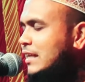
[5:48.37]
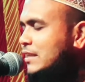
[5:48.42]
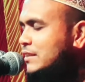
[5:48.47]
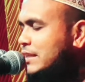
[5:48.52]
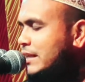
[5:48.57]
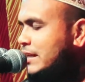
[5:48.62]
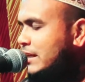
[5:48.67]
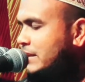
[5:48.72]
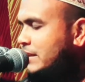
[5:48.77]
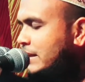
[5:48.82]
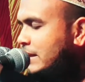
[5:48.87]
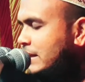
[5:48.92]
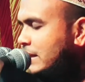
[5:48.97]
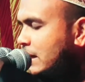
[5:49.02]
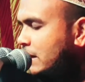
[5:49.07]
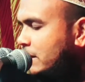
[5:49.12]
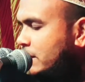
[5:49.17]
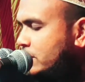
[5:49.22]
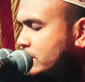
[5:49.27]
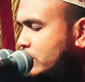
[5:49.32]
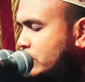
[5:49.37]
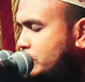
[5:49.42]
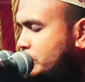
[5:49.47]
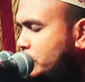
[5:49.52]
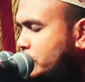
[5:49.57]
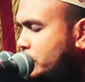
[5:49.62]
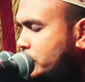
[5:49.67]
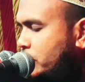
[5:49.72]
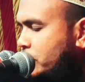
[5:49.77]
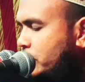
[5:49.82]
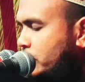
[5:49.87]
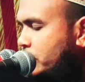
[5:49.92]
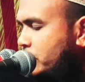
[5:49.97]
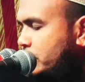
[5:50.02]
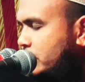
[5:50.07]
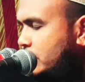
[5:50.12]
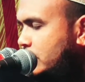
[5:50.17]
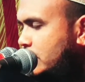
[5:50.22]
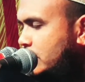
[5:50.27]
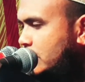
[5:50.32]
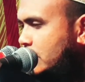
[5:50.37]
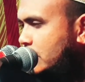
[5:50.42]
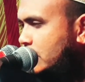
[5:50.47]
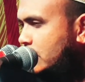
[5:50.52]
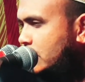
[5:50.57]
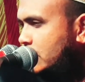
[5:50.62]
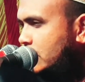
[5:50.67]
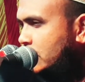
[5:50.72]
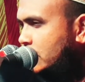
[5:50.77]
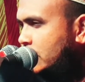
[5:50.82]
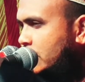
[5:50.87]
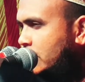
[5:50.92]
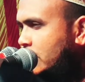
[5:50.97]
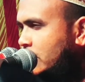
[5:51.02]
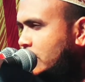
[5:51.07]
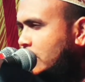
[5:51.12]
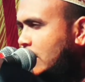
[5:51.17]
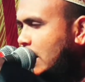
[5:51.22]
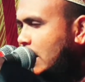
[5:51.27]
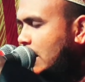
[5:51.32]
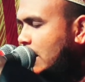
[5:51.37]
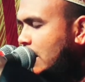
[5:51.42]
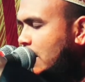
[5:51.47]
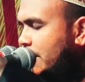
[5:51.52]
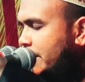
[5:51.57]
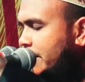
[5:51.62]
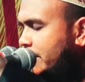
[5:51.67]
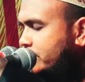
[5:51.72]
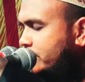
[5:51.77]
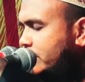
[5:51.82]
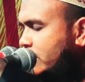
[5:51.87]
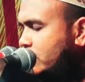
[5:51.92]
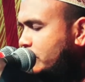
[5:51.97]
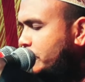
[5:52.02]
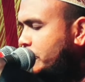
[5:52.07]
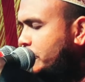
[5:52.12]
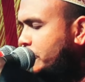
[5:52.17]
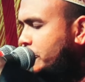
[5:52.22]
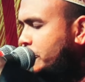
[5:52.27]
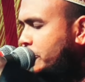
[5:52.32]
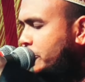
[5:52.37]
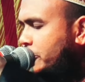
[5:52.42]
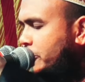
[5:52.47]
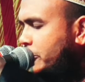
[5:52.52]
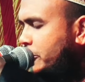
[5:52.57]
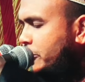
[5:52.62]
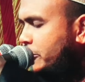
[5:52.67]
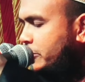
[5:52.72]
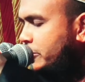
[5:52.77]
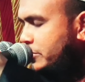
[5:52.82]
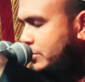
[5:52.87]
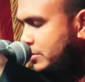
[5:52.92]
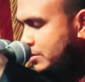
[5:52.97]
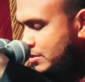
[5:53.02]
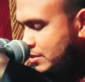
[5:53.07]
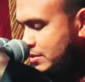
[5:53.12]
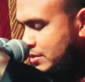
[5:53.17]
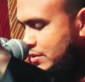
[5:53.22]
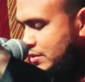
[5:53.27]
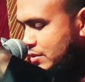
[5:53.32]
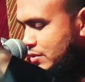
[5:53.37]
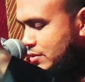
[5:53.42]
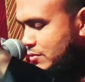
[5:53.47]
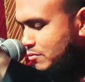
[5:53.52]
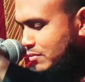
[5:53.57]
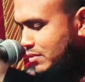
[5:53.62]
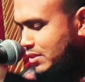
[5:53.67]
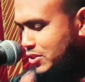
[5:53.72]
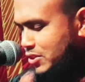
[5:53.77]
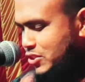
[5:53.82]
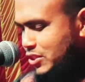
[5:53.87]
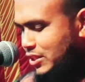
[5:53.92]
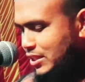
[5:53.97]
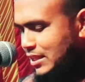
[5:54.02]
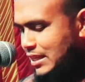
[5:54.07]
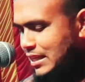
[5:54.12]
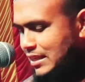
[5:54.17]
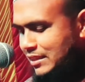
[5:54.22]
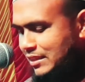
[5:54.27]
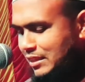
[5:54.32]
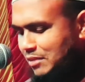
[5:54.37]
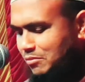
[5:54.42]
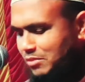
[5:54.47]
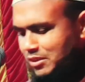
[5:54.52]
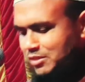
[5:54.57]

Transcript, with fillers: হাত দেখা লিল্লাহ তকবীর লিল্লাহে তকবীর মাশাল্লাহ হাত নামা